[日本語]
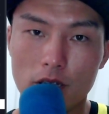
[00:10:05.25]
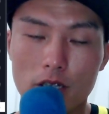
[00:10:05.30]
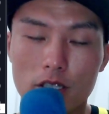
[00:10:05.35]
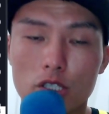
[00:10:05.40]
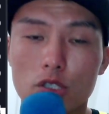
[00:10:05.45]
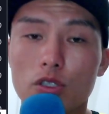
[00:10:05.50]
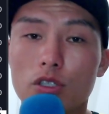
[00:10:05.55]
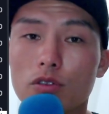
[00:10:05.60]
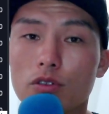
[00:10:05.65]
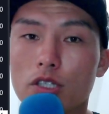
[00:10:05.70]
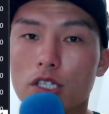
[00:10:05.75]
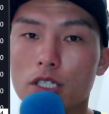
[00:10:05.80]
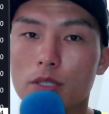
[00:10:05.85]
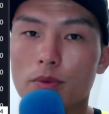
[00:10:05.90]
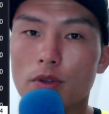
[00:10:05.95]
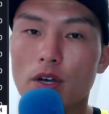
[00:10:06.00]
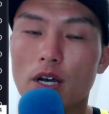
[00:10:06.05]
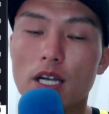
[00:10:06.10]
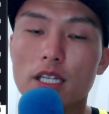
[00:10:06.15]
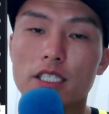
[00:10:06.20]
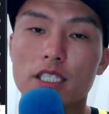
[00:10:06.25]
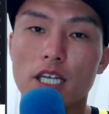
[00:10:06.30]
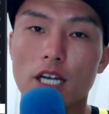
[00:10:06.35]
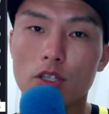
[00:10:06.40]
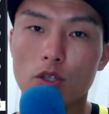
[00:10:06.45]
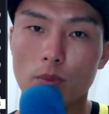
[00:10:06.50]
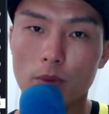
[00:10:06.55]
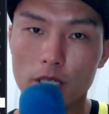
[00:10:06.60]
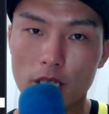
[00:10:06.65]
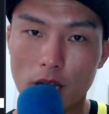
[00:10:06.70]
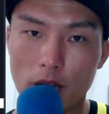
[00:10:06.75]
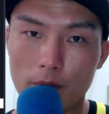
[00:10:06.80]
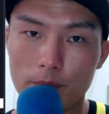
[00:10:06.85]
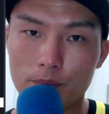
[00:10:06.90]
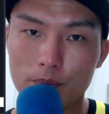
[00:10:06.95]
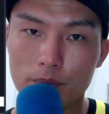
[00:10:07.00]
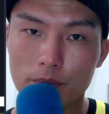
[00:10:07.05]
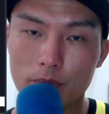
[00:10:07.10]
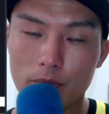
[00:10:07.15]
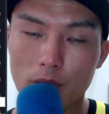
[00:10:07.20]
そしてふたつめはチャートパターン。
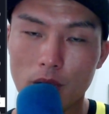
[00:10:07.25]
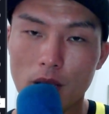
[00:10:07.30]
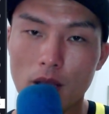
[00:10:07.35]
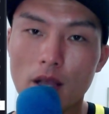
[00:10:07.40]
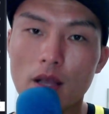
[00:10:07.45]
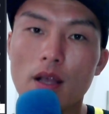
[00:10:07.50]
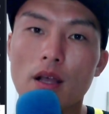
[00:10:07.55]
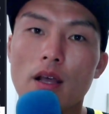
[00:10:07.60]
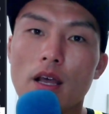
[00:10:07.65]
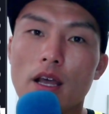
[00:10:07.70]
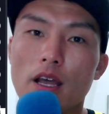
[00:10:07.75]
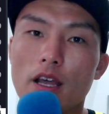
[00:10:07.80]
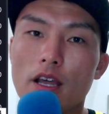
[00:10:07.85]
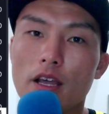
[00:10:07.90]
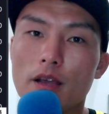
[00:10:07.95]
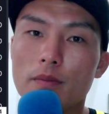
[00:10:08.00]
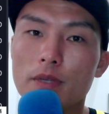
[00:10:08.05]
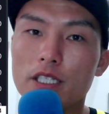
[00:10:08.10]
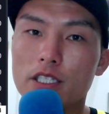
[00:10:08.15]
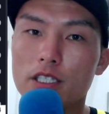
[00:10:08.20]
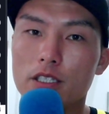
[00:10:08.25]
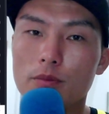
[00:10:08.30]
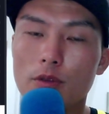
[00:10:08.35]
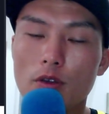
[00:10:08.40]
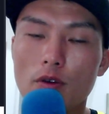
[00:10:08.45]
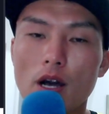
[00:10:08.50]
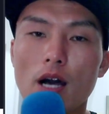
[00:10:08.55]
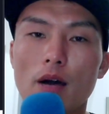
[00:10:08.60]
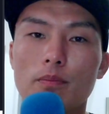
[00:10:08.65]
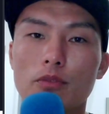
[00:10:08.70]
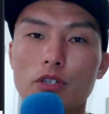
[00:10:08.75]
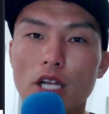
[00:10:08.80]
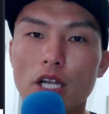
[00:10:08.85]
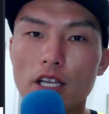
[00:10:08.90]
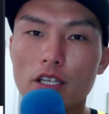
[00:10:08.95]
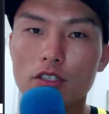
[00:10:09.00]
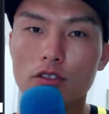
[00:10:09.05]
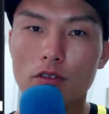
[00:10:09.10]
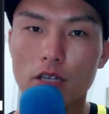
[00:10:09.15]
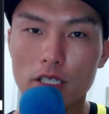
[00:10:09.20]
えー、みっつめは
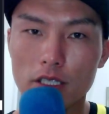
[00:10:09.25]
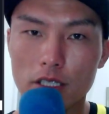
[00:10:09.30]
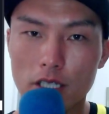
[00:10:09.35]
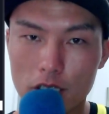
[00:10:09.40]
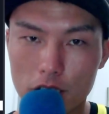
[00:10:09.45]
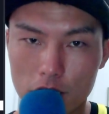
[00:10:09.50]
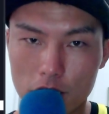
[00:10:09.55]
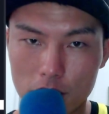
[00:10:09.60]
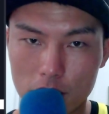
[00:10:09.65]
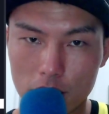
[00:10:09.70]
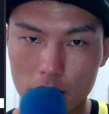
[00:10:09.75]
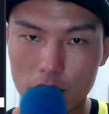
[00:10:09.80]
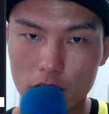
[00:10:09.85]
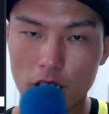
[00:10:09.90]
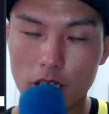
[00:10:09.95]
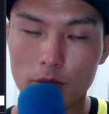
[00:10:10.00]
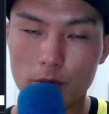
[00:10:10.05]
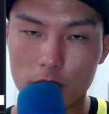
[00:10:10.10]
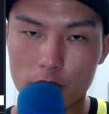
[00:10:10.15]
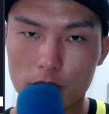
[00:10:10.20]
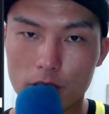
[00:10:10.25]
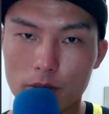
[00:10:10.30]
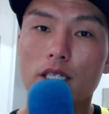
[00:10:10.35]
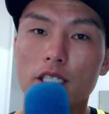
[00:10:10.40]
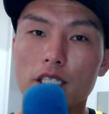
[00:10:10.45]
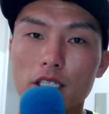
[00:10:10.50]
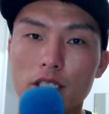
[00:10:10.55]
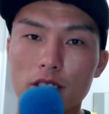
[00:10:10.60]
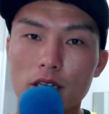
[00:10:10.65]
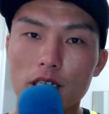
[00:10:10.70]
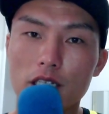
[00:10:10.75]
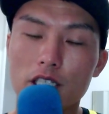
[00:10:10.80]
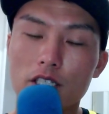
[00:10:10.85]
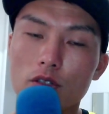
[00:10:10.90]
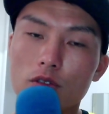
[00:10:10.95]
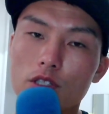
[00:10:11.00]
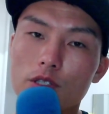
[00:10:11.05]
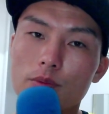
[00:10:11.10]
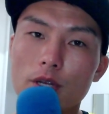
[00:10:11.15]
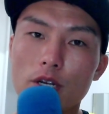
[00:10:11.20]
ブレイクワンタッチになります。で、実際にひ
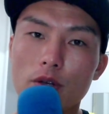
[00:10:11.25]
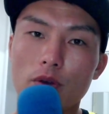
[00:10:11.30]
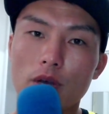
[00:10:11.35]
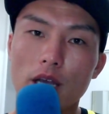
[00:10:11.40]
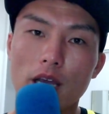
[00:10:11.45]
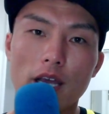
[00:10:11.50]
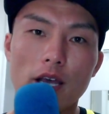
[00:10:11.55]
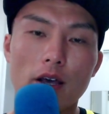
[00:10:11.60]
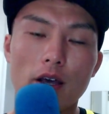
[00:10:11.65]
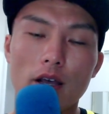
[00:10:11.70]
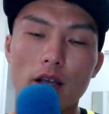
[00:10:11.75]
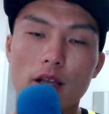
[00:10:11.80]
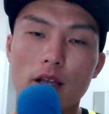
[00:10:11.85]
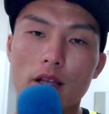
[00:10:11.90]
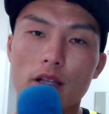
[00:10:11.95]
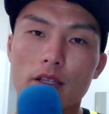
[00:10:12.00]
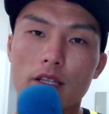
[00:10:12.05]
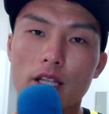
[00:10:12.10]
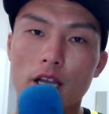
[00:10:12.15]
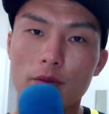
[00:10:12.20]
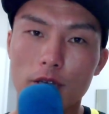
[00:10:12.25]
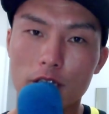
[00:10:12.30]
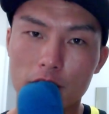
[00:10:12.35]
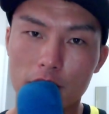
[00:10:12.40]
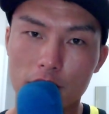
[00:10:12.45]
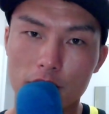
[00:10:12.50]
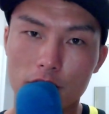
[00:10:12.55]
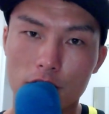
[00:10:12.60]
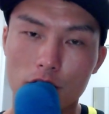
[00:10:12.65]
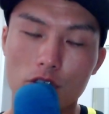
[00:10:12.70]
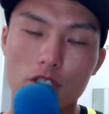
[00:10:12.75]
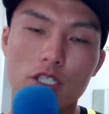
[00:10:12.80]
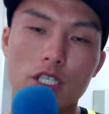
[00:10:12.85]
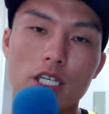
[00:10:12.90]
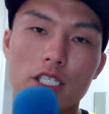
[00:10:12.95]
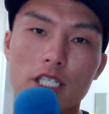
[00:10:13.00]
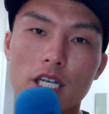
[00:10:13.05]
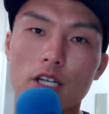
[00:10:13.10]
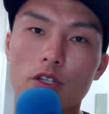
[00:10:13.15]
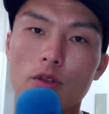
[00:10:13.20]
とつめの、えー、ダイバージェンス、そし
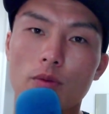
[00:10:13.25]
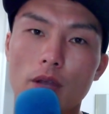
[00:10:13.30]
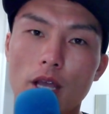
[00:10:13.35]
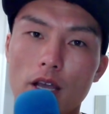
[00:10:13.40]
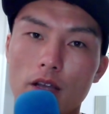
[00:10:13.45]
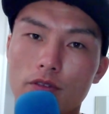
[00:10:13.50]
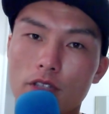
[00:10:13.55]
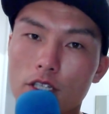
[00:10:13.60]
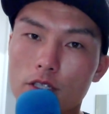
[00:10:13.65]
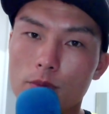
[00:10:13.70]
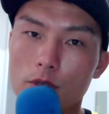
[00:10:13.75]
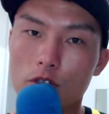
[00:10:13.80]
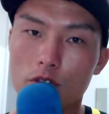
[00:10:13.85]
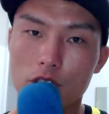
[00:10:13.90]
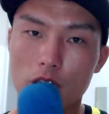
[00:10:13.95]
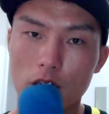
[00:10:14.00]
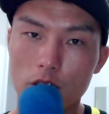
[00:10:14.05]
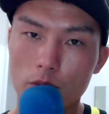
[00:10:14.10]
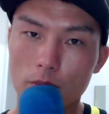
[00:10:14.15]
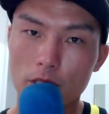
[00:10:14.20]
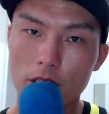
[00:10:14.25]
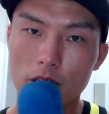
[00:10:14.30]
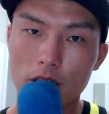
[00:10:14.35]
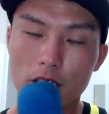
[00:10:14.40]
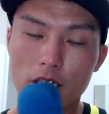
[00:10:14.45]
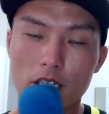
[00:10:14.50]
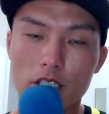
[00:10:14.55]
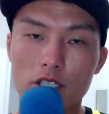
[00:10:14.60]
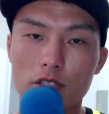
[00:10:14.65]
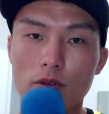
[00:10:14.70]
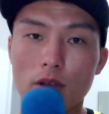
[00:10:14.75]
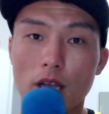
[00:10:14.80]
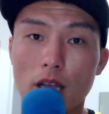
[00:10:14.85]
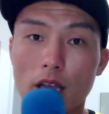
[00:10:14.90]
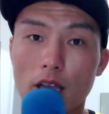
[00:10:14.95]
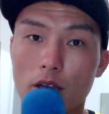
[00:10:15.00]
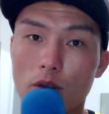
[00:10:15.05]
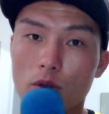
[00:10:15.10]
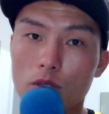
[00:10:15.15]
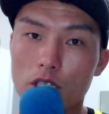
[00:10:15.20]
てチャート、えー、ふたつめのチャートパターンに関しては、
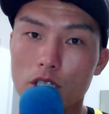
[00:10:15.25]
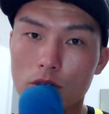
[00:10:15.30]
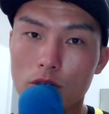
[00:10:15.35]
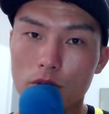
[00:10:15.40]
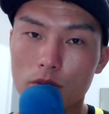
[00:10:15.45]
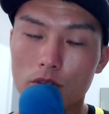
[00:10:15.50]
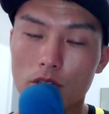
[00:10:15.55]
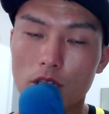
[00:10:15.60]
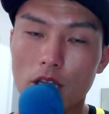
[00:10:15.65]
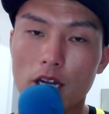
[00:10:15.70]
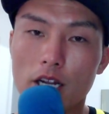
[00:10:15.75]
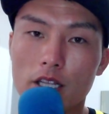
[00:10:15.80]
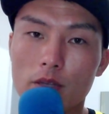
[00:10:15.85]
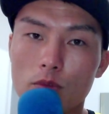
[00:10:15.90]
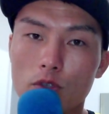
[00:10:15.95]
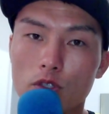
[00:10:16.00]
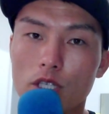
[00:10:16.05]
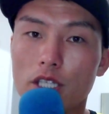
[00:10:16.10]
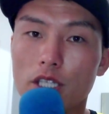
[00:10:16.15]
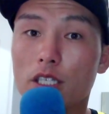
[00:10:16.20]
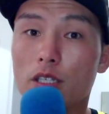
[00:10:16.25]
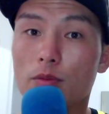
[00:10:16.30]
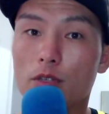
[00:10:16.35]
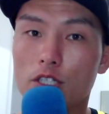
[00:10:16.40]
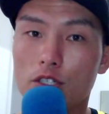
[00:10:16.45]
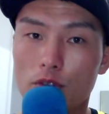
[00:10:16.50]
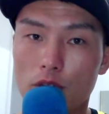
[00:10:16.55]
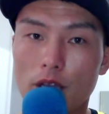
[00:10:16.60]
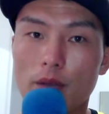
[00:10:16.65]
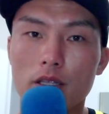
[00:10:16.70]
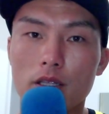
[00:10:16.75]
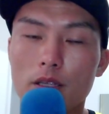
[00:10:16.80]
えー、こちらの具体例でも出てきてますよね。